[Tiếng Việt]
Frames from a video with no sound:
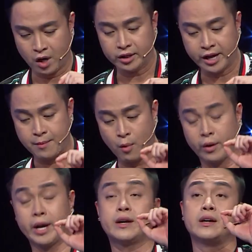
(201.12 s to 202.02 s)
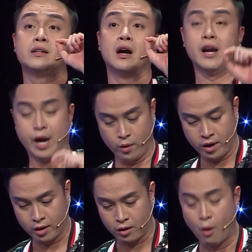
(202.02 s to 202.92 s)
Nó có thêm một cái cái dữ liệu đó
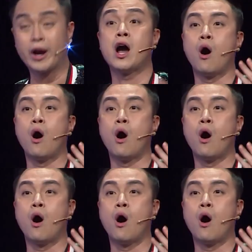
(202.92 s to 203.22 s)
là có một cái